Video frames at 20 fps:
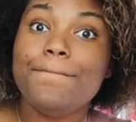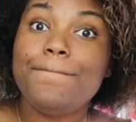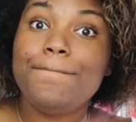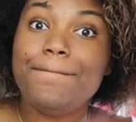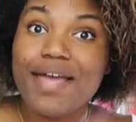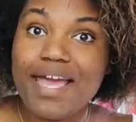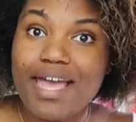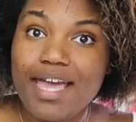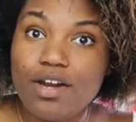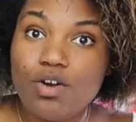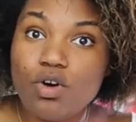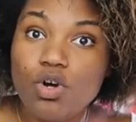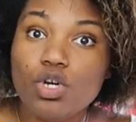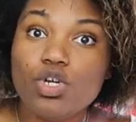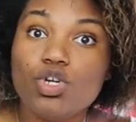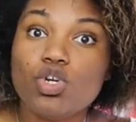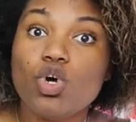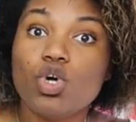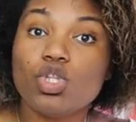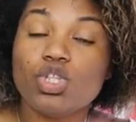pero
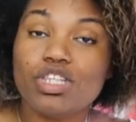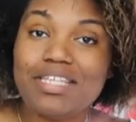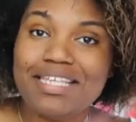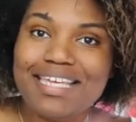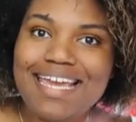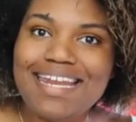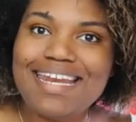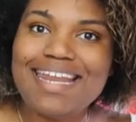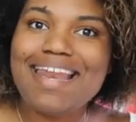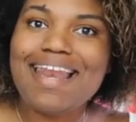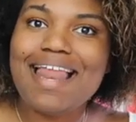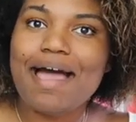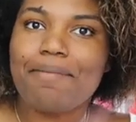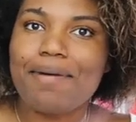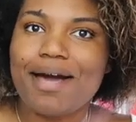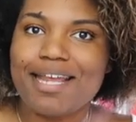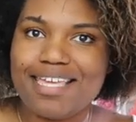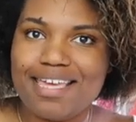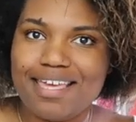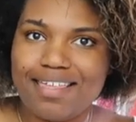no tiene la
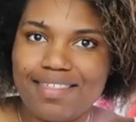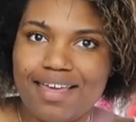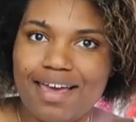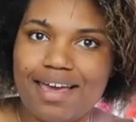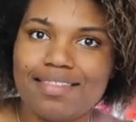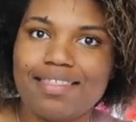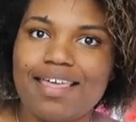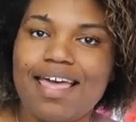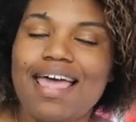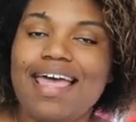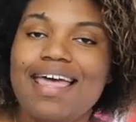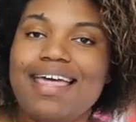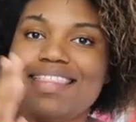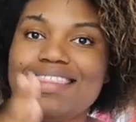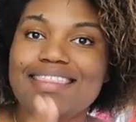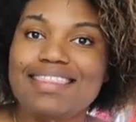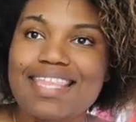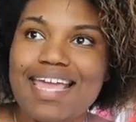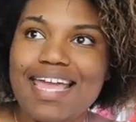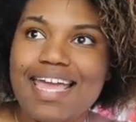variedad
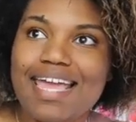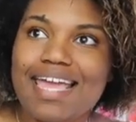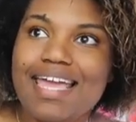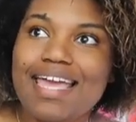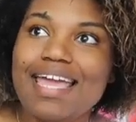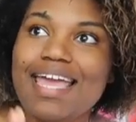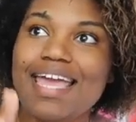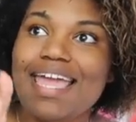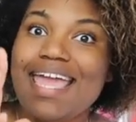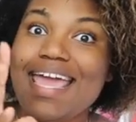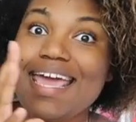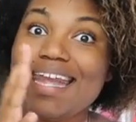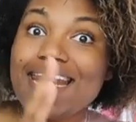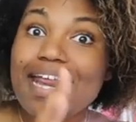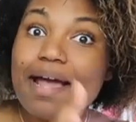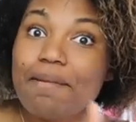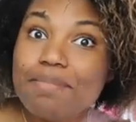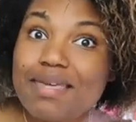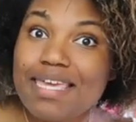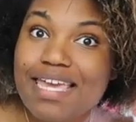de
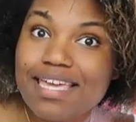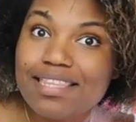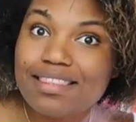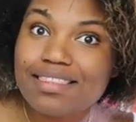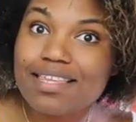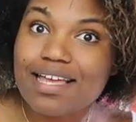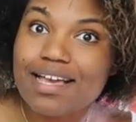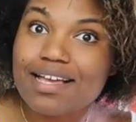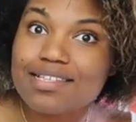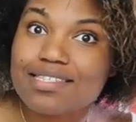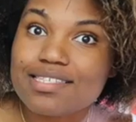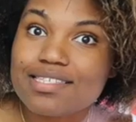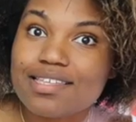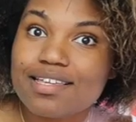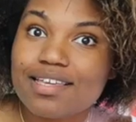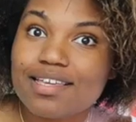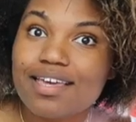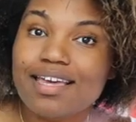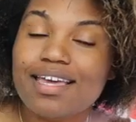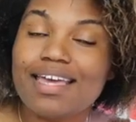herramientas
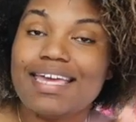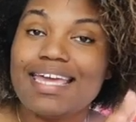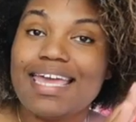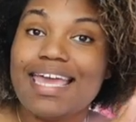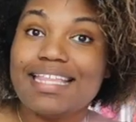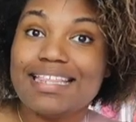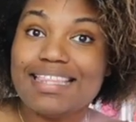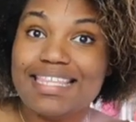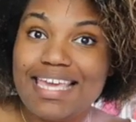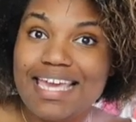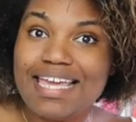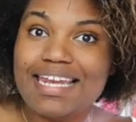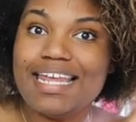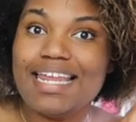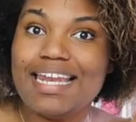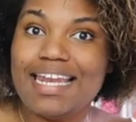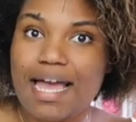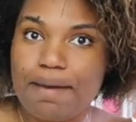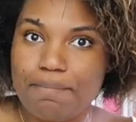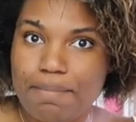que
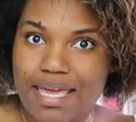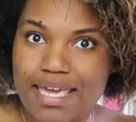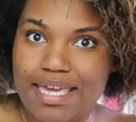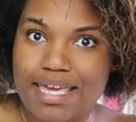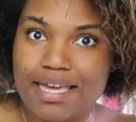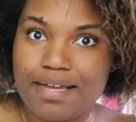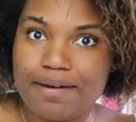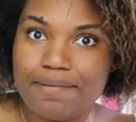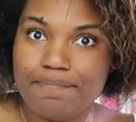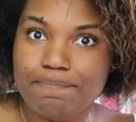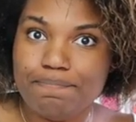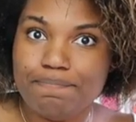tiene la maker.